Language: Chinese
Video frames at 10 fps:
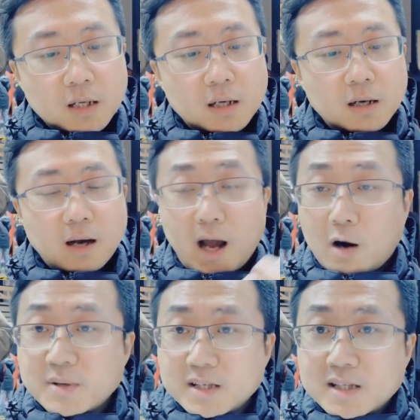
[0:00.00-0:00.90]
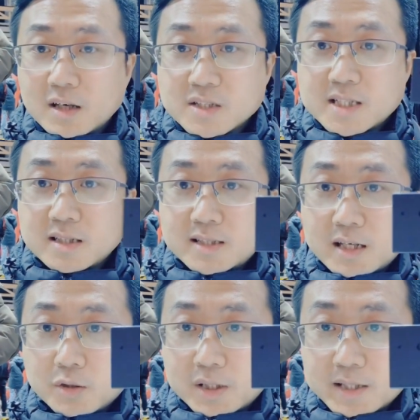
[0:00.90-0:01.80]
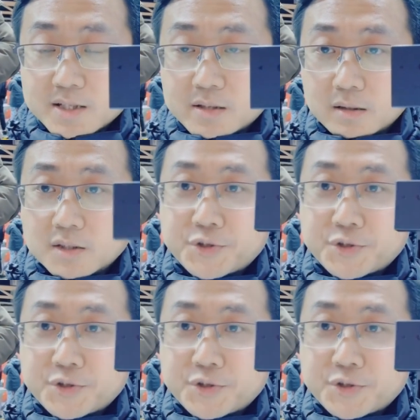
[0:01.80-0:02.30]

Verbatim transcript: 呃，LP E 幺七的这样一款电池，